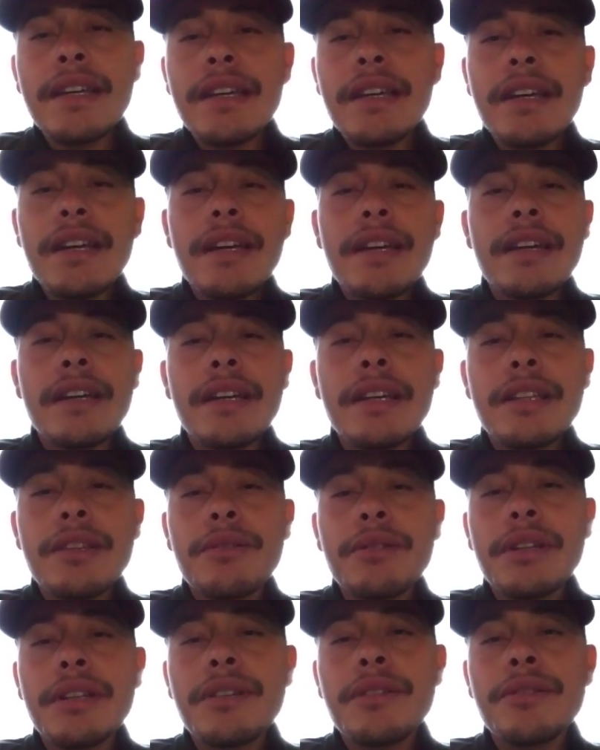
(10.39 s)
que
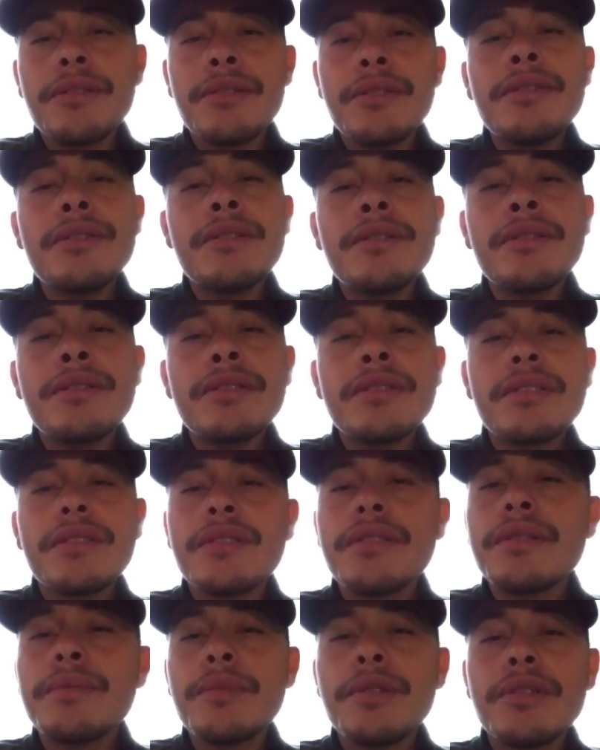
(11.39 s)
tú y yo
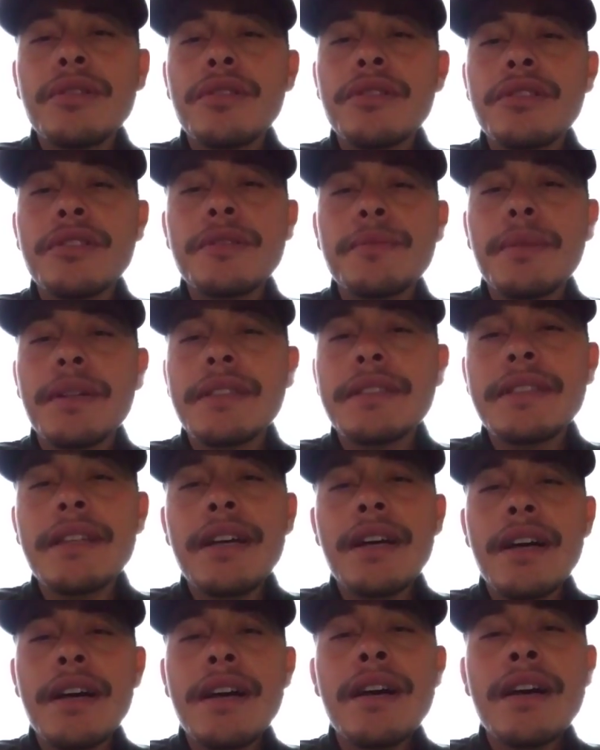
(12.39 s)
somos
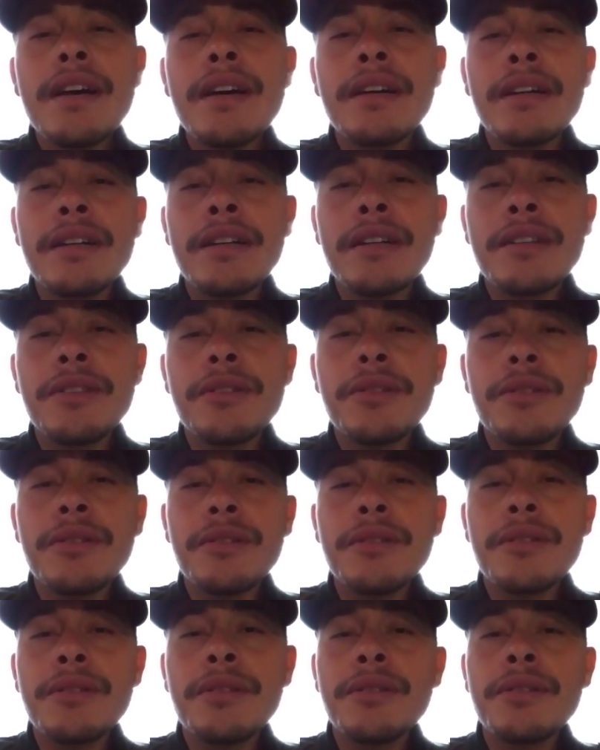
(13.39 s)

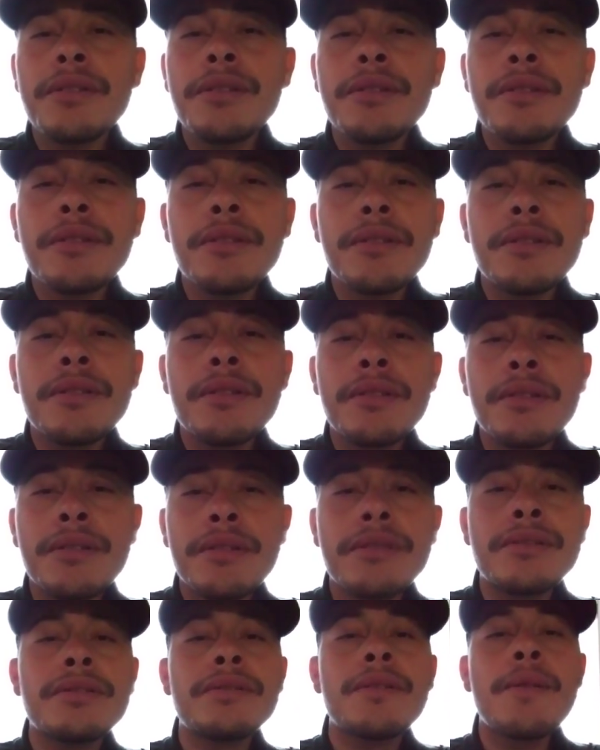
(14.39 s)

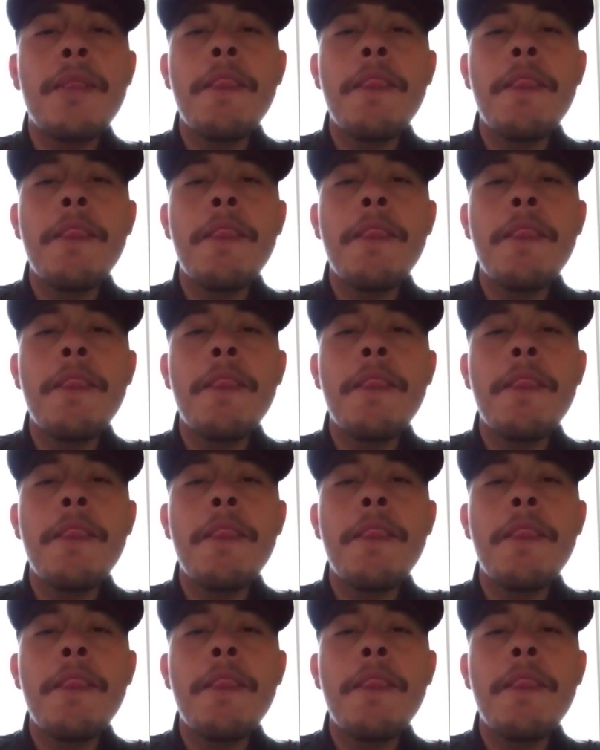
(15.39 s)
pasado.